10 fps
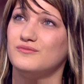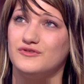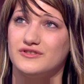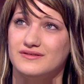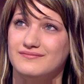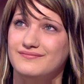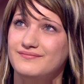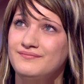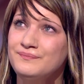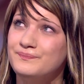monde.
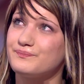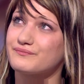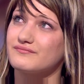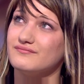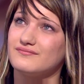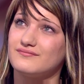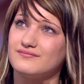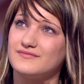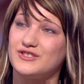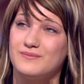
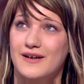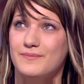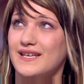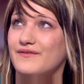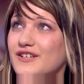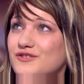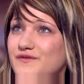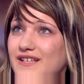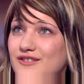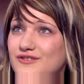Tu m'as appris à faire du
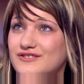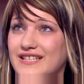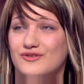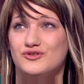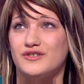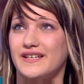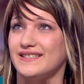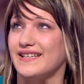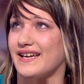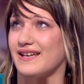vélo, t'as toujours été
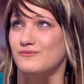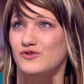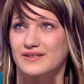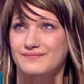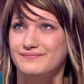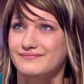derrière moi.